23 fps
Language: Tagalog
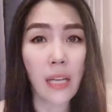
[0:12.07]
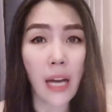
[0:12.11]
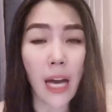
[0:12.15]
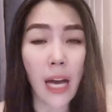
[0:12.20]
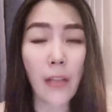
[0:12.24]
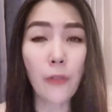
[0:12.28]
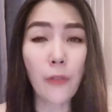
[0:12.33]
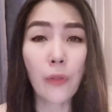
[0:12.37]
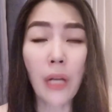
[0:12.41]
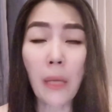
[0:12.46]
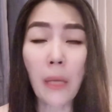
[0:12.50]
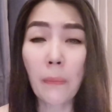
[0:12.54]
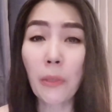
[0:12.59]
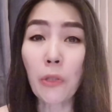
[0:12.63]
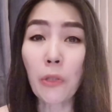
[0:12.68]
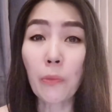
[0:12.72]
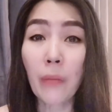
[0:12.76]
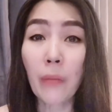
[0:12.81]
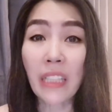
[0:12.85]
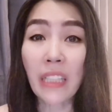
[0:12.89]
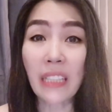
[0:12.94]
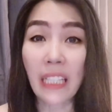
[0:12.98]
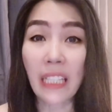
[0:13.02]
Ano nga ba yung
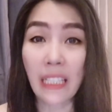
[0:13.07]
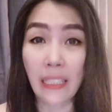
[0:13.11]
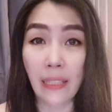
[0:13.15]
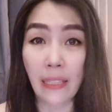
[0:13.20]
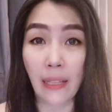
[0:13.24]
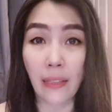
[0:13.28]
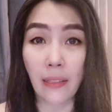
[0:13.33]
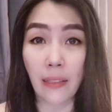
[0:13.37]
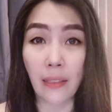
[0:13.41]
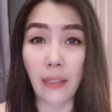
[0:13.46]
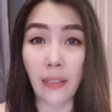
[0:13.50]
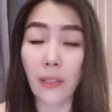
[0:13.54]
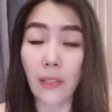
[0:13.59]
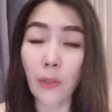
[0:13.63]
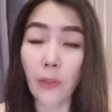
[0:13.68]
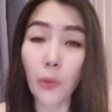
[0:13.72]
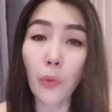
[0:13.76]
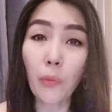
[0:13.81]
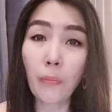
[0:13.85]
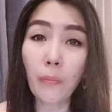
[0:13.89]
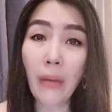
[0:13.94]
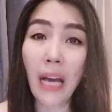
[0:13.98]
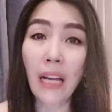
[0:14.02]
mga dahilan
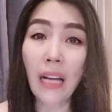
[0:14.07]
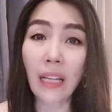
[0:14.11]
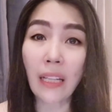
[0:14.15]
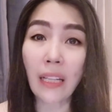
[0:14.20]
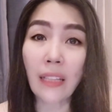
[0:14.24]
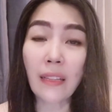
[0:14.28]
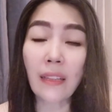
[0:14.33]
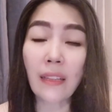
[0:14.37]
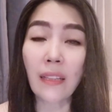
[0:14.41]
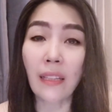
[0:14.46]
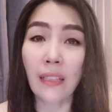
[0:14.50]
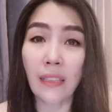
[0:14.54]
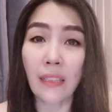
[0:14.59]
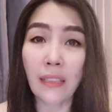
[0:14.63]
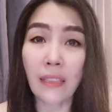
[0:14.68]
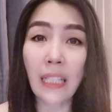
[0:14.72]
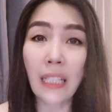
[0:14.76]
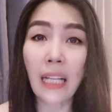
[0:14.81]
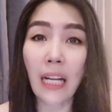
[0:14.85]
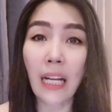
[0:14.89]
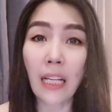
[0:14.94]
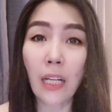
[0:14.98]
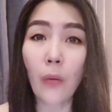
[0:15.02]
kung bakit
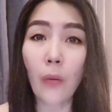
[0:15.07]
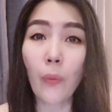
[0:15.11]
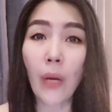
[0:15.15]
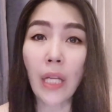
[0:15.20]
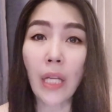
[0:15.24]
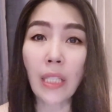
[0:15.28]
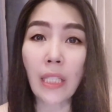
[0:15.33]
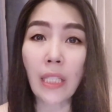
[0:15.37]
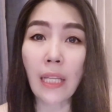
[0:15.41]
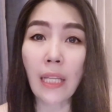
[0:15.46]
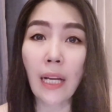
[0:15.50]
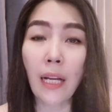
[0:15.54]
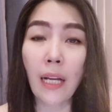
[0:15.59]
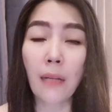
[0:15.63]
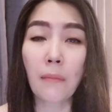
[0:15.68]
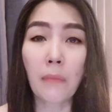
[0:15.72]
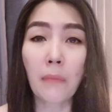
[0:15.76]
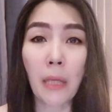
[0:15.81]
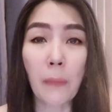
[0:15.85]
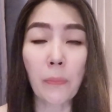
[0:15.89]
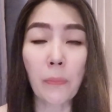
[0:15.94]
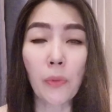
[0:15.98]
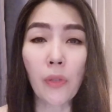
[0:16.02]
nagagawa nilang
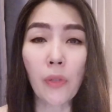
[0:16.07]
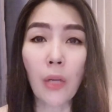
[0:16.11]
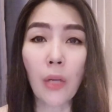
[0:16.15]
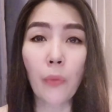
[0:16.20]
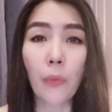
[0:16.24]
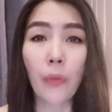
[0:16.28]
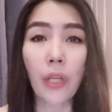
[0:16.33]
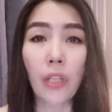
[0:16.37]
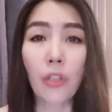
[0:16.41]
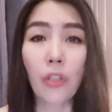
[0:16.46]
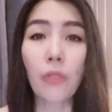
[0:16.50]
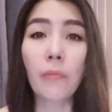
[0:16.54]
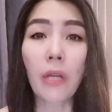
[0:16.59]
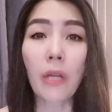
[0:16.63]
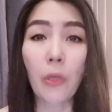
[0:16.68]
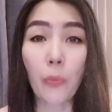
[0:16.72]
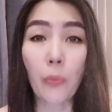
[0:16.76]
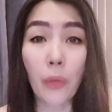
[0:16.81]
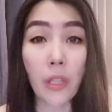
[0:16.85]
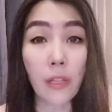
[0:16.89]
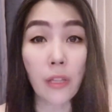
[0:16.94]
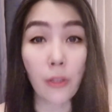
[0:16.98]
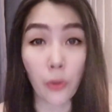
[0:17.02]
mag-pull away o
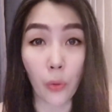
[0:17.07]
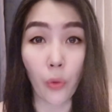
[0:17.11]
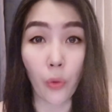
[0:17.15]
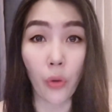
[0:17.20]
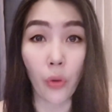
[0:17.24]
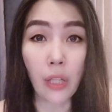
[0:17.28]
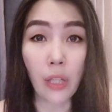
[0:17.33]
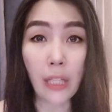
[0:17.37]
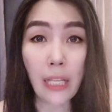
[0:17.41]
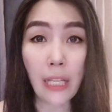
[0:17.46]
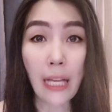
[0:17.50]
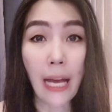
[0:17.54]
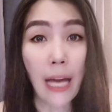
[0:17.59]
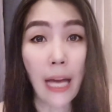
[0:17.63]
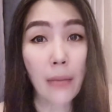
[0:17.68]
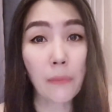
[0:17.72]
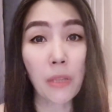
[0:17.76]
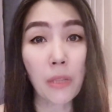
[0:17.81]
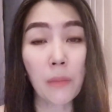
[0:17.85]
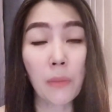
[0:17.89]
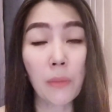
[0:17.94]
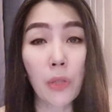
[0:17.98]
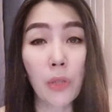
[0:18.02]
mag-withdraw? I'm
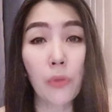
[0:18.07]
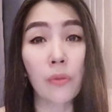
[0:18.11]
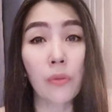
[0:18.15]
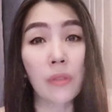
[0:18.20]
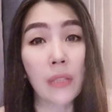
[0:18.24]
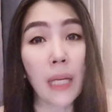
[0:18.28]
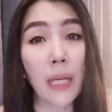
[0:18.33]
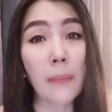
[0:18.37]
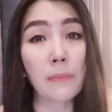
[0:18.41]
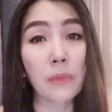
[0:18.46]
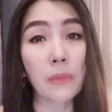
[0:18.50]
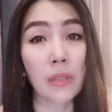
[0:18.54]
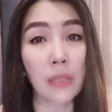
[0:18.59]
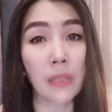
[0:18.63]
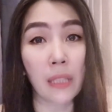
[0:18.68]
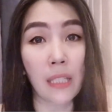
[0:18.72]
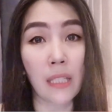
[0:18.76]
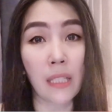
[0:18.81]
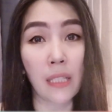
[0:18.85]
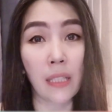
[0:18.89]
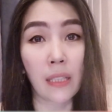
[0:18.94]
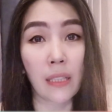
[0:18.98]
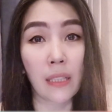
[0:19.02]
giving you top
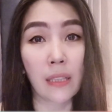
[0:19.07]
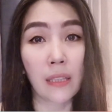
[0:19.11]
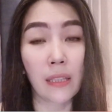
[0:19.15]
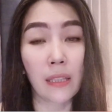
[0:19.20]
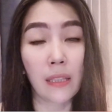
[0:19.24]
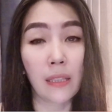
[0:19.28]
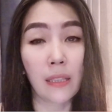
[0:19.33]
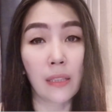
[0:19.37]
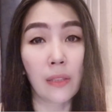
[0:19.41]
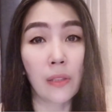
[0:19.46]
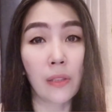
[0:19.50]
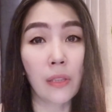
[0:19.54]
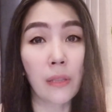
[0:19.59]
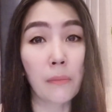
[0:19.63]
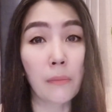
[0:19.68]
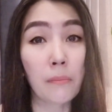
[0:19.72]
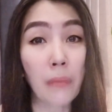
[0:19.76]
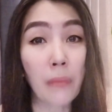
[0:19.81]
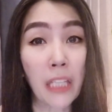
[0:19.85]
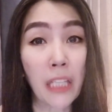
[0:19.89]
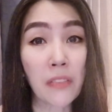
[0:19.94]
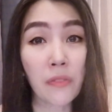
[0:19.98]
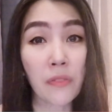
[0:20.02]
3
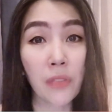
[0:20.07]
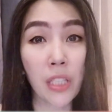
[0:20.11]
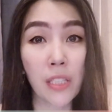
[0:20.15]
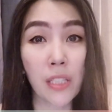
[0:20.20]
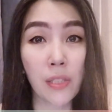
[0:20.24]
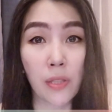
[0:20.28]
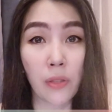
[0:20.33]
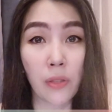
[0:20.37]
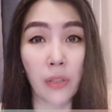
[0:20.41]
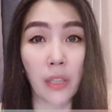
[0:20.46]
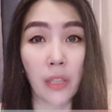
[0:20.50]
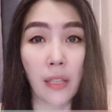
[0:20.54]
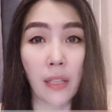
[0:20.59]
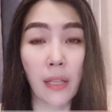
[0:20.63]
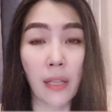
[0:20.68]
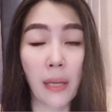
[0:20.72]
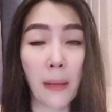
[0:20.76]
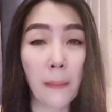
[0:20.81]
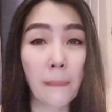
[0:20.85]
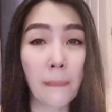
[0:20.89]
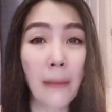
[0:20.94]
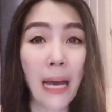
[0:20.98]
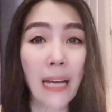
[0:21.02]
main reason
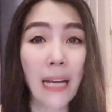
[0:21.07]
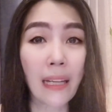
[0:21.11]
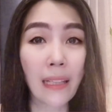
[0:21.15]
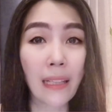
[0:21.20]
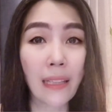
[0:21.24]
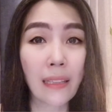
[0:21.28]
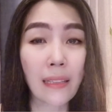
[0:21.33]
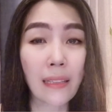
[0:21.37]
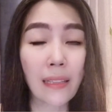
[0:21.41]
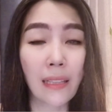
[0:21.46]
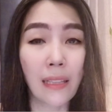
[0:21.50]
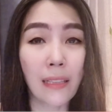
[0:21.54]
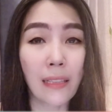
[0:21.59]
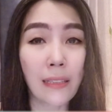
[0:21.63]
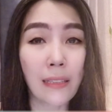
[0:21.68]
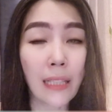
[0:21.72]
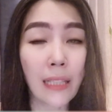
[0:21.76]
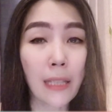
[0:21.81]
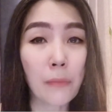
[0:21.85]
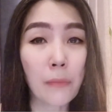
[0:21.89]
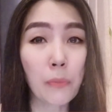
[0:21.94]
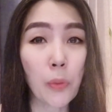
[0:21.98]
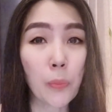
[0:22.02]
bakit
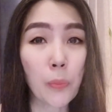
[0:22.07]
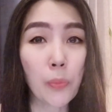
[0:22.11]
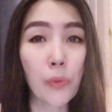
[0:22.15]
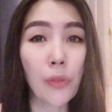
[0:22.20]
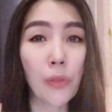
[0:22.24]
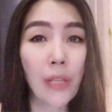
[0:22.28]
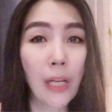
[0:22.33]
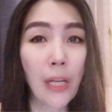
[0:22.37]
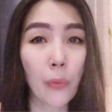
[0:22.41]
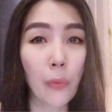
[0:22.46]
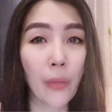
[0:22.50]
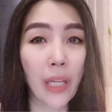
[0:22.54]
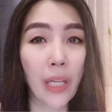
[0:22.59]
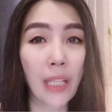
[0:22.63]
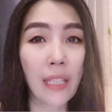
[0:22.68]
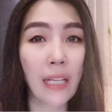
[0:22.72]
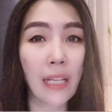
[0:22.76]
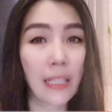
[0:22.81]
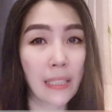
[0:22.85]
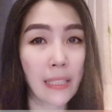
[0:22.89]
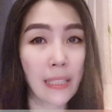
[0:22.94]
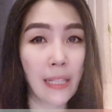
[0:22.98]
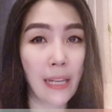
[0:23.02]
nagpo-pull away
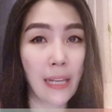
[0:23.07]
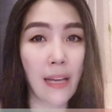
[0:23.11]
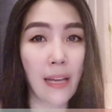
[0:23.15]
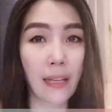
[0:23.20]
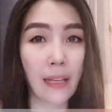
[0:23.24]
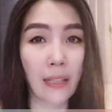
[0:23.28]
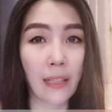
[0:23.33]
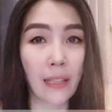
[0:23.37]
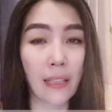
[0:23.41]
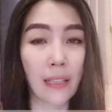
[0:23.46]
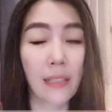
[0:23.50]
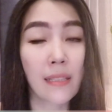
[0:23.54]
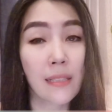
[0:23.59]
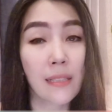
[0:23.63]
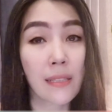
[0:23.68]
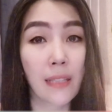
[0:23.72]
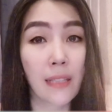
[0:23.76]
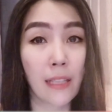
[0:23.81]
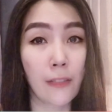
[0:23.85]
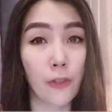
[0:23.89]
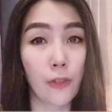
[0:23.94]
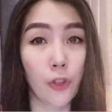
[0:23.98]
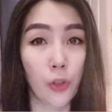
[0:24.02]
ang lalaki sa
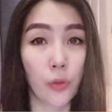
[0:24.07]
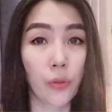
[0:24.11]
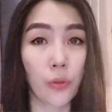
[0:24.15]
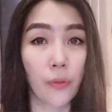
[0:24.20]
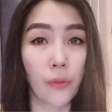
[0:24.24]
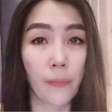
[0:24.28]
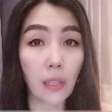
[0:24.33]
inyo.